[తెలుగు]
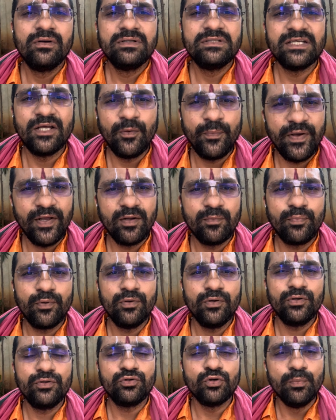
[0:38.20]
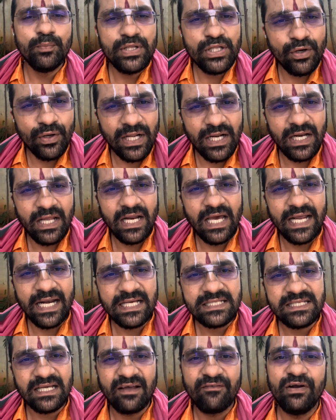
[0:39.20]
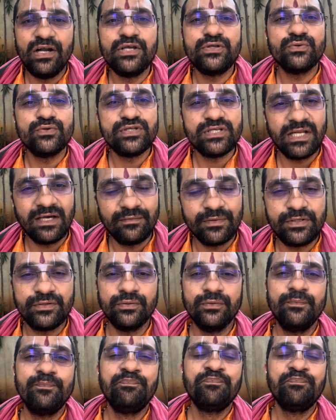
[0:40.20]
చనిపోయినప్పుడు తొమ్మిదో నెలలు అయినా సరే వెళ్ళి చూసి రావచ్చు